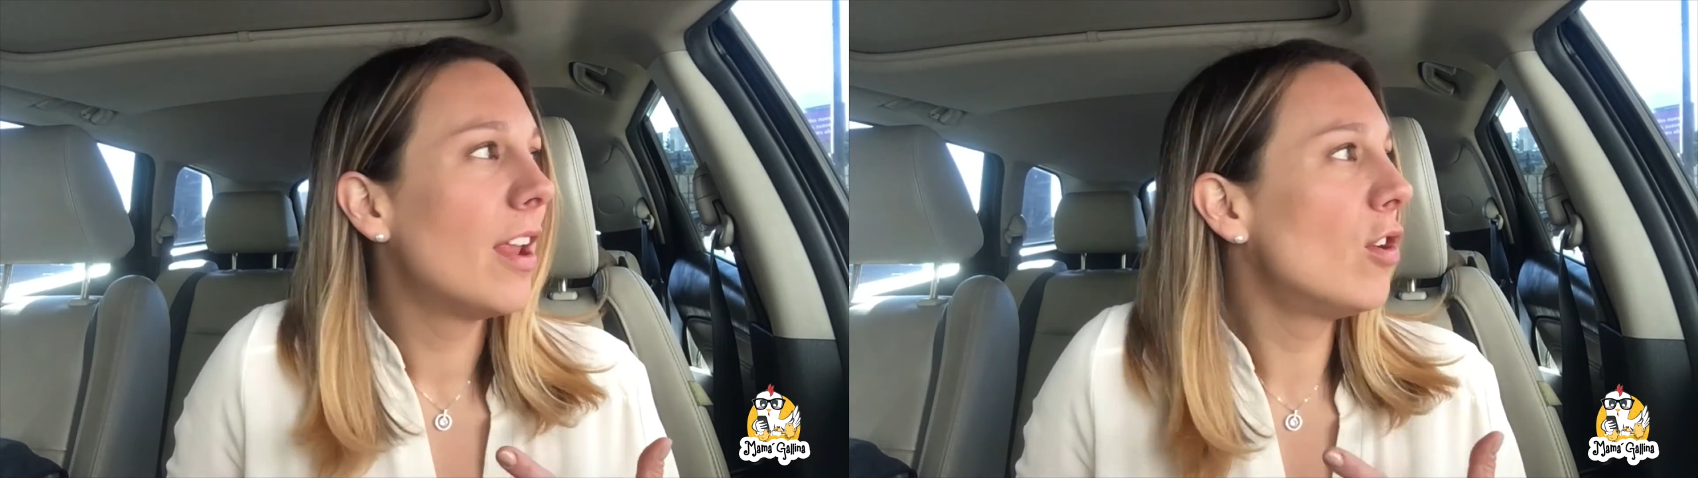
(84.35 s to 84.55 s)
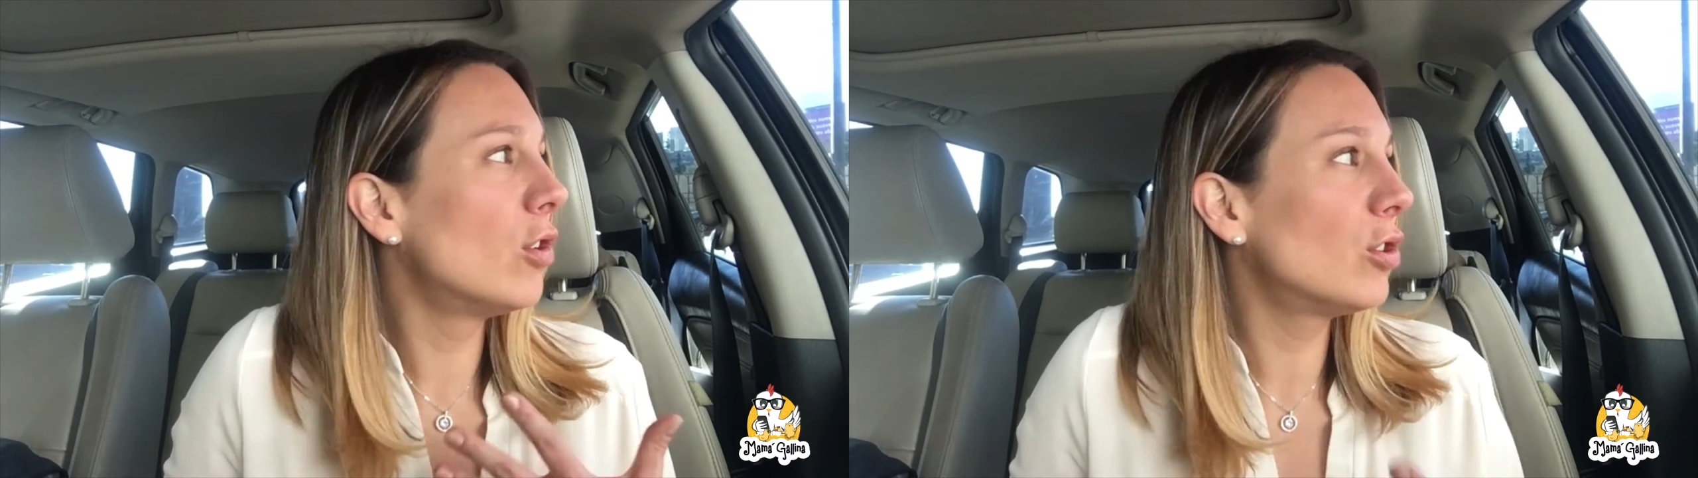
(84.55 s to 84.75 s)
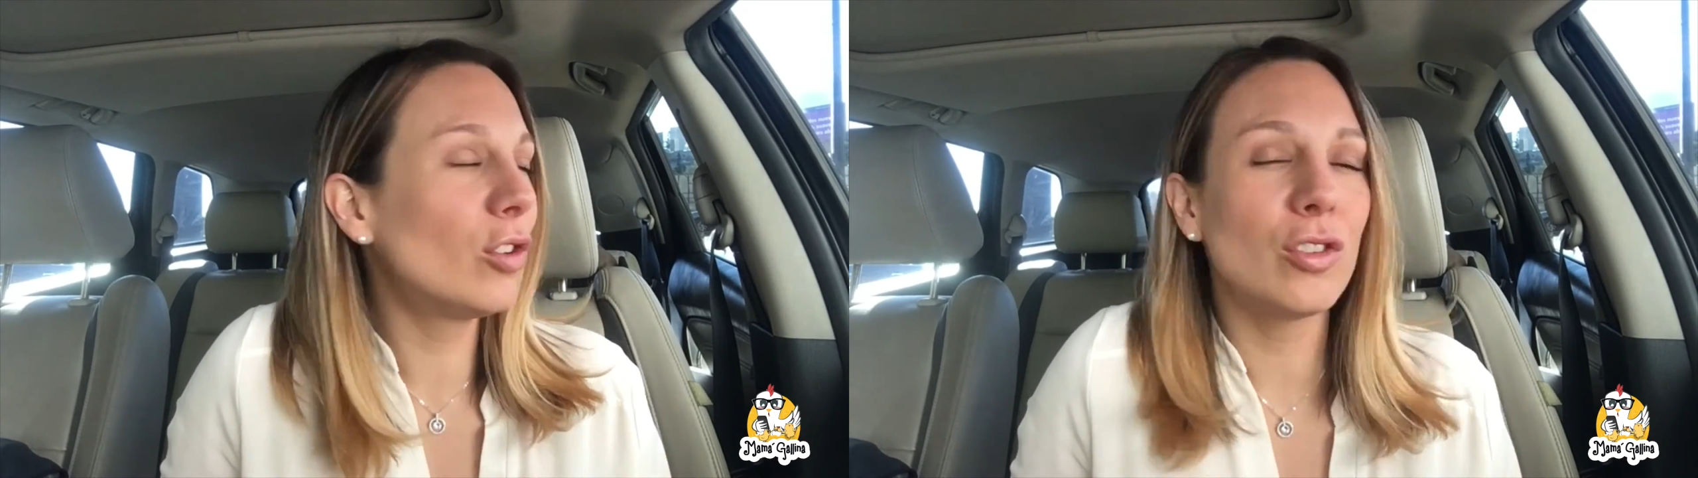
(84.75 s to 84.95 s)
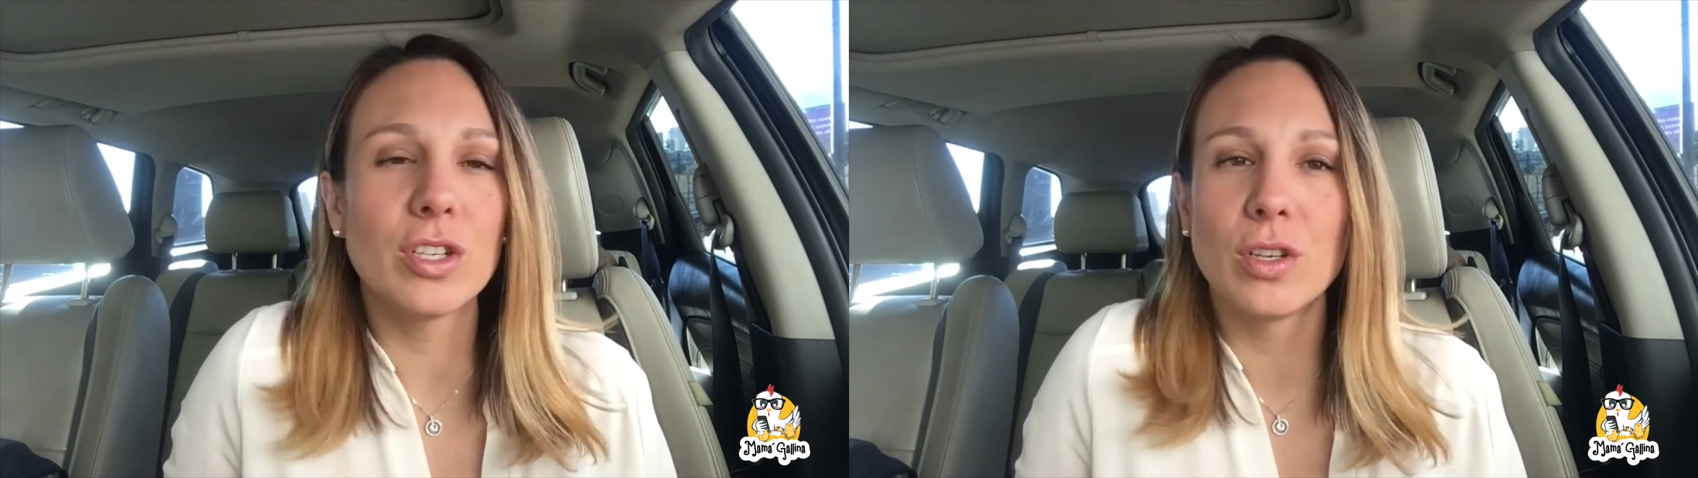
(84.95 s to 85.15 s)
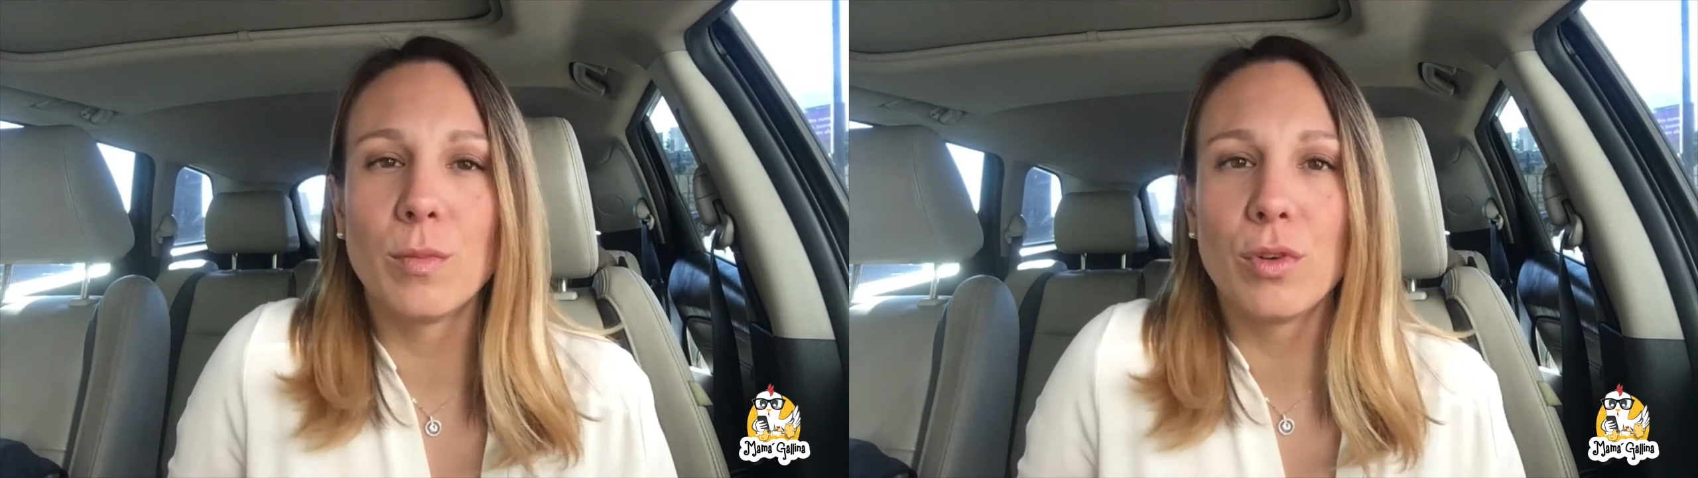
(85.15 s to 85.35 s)
nosotros
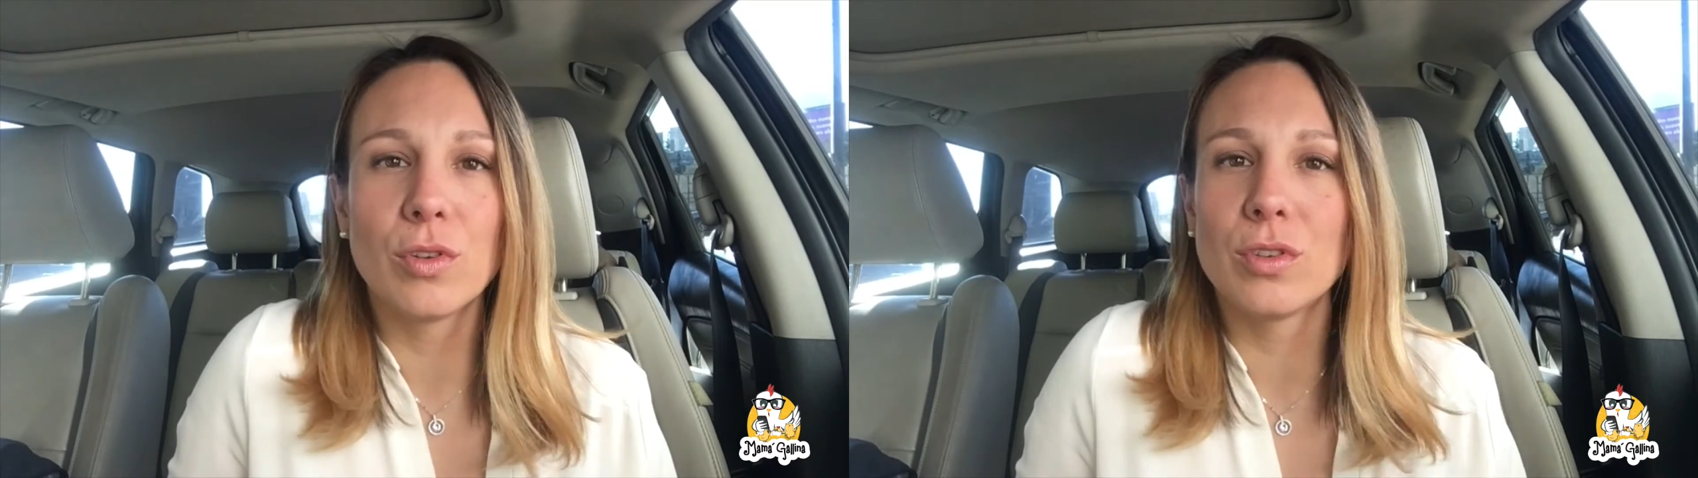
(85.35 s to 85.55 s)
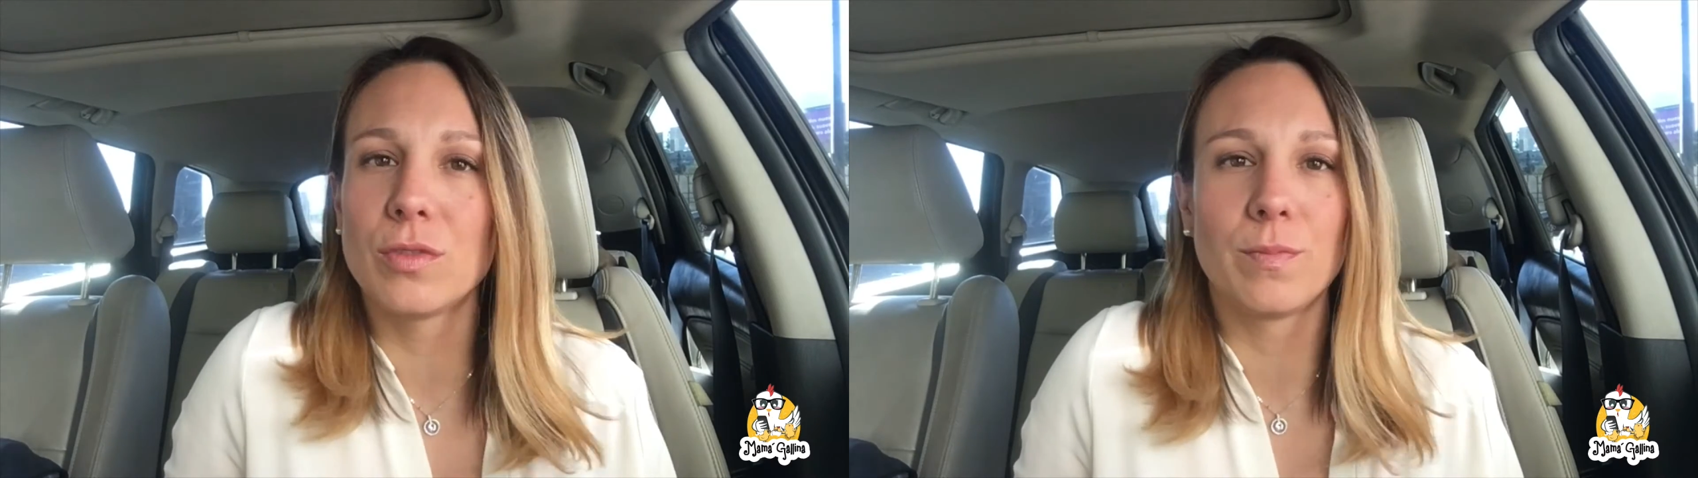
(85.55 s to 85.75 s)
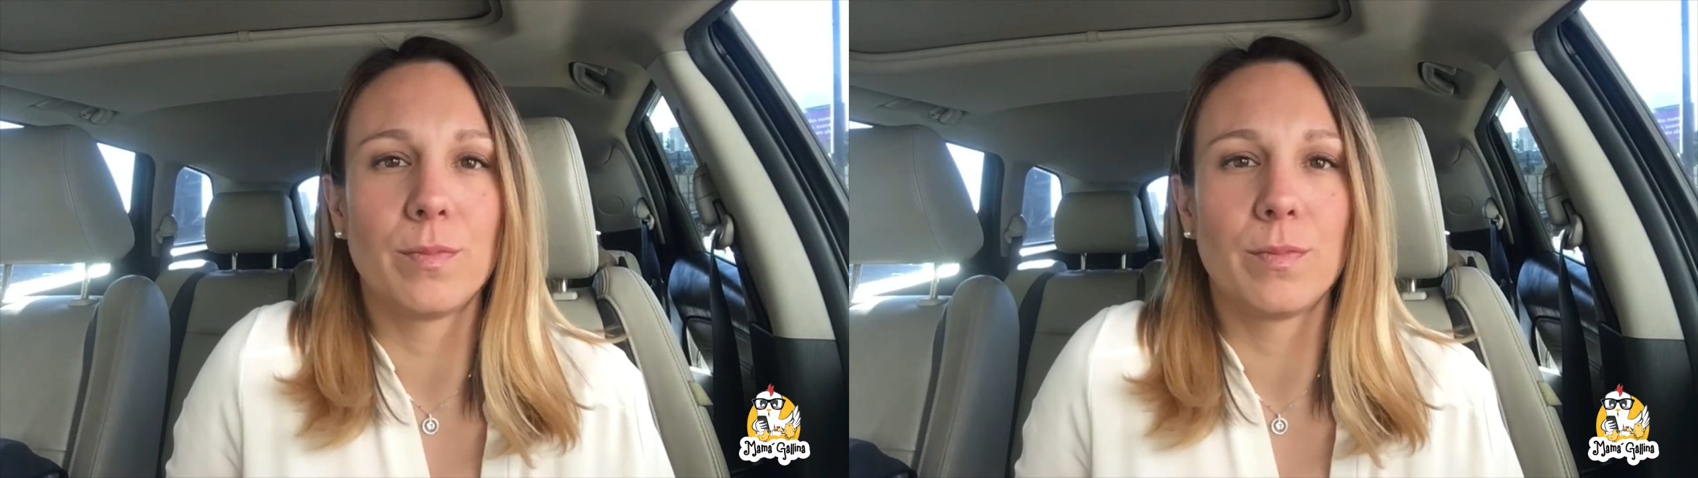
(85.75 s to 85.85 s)
que somos